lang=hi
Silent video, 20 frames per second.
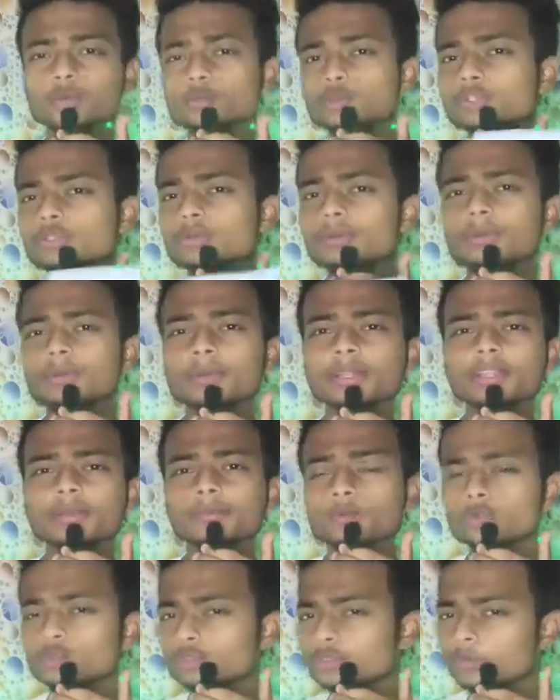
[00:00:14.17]
कुछ भी मतलब
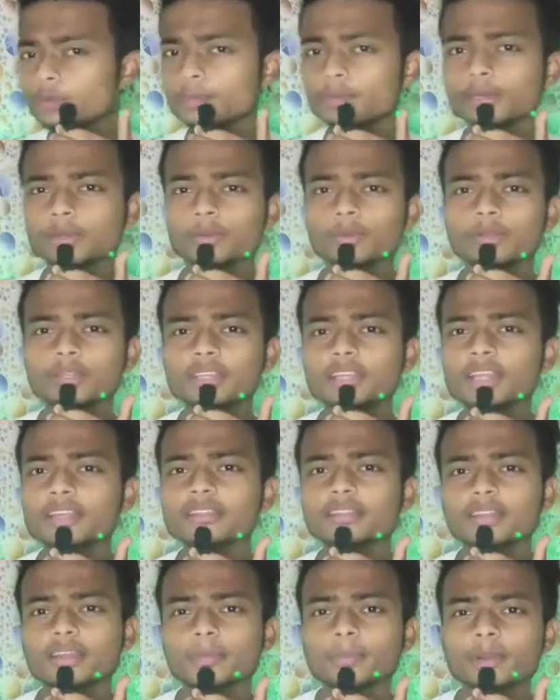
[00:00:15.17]
कुछ भी बिल्कुल ही नहीं
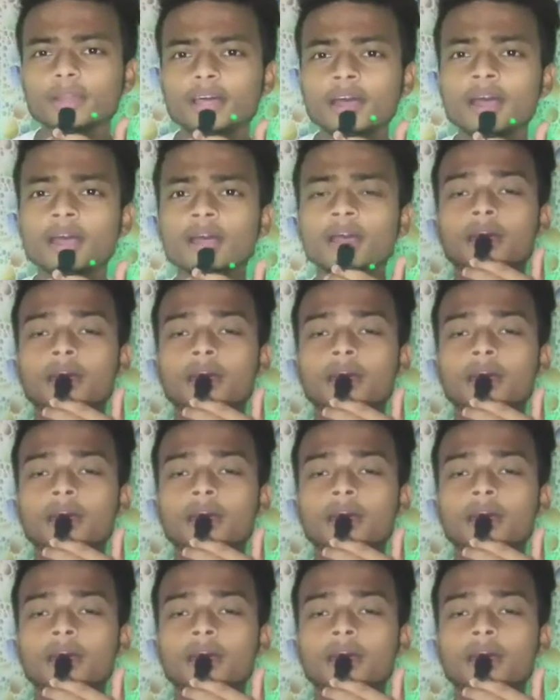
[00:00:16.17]
देना पड़ा